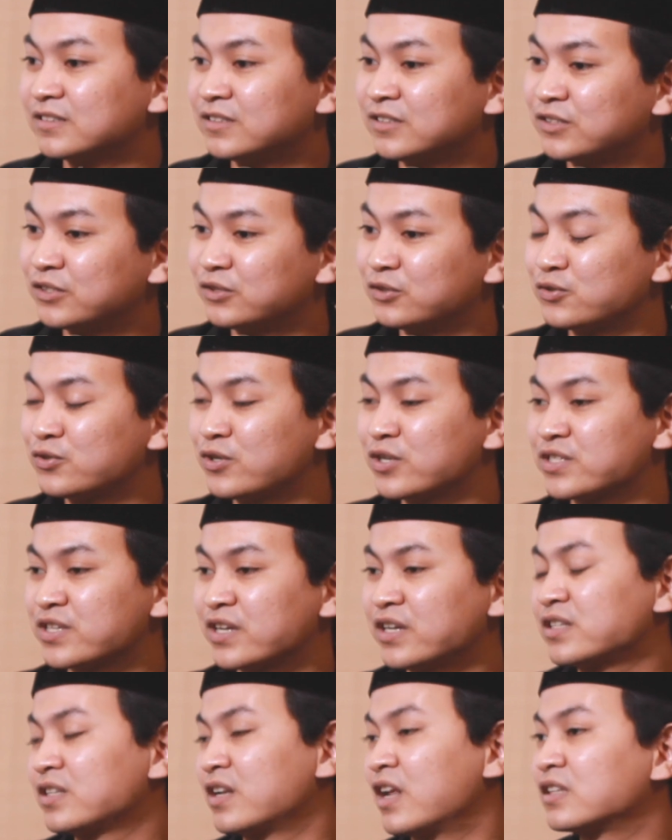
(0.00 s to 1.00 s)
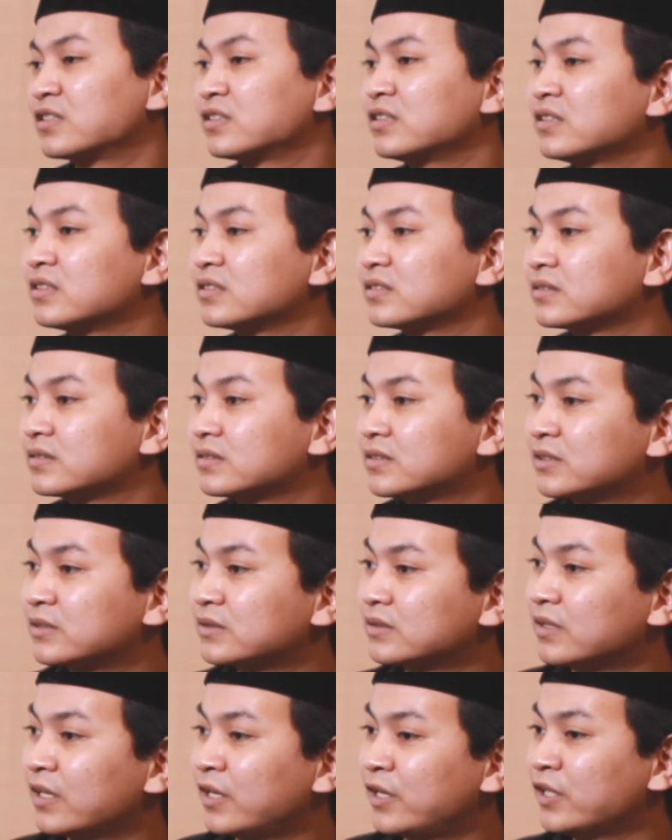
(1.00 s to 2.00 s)
di situ juga saya ngejelasin
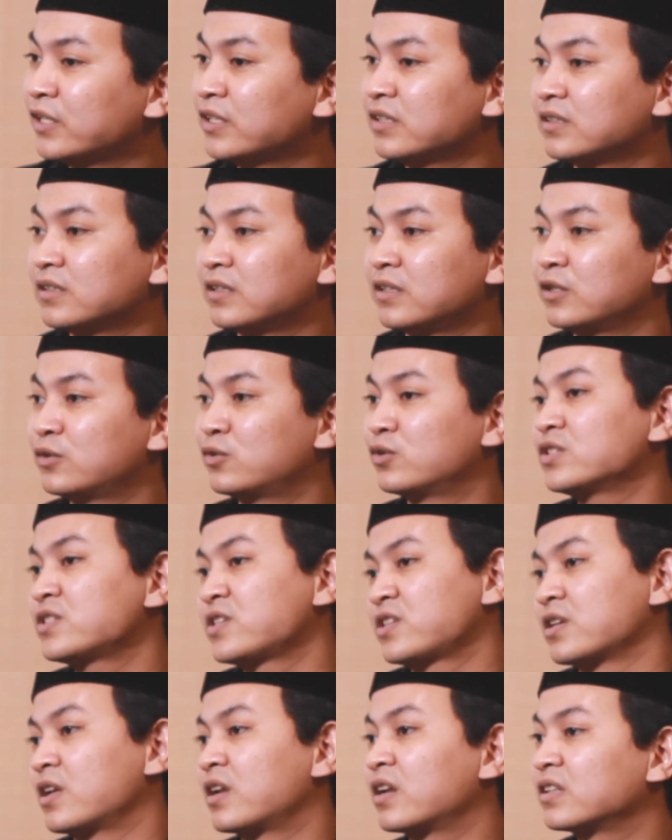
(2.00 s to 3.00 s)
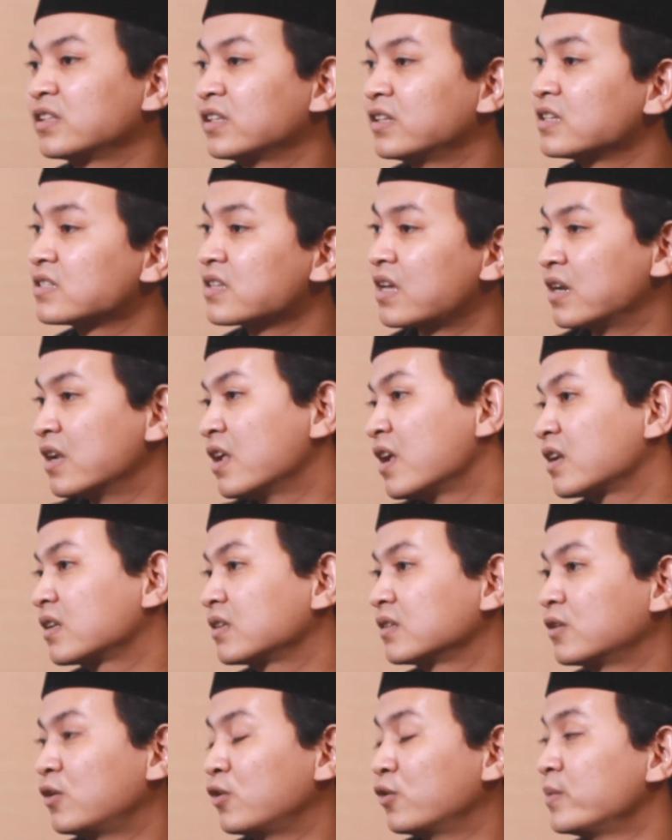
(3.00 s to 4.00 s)
ini ditulis secara tidak
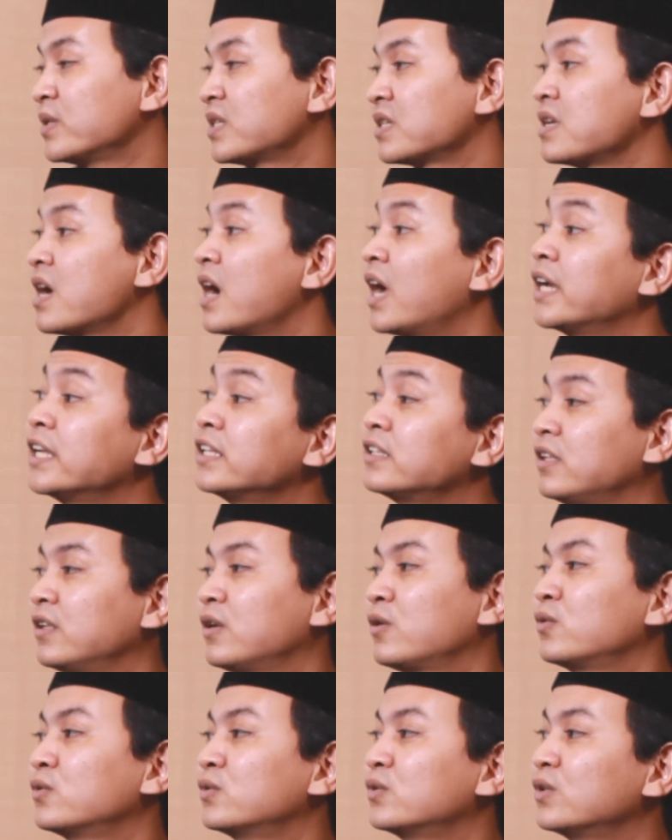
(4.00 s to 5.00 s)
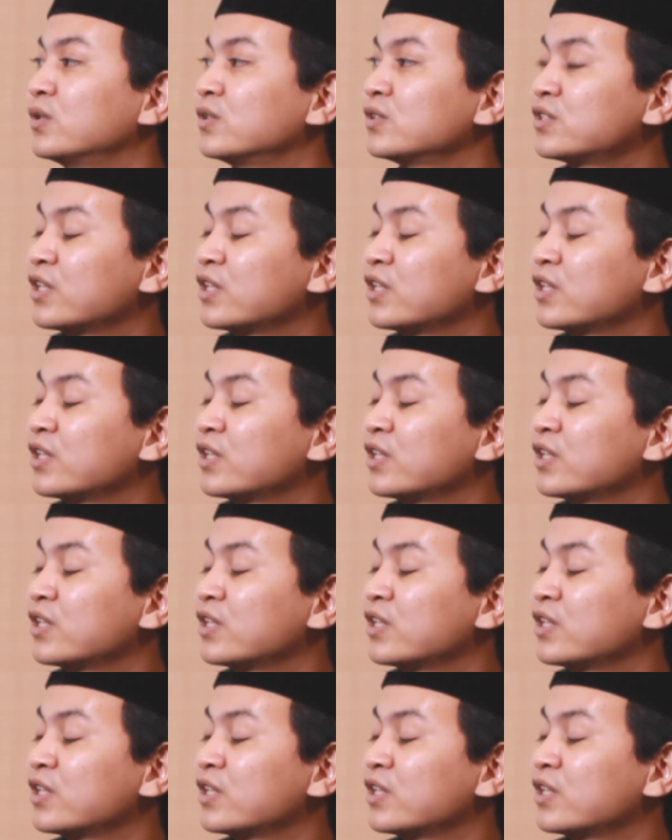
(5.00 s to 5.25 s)
sadar kalau bisa jangan ditiru oh.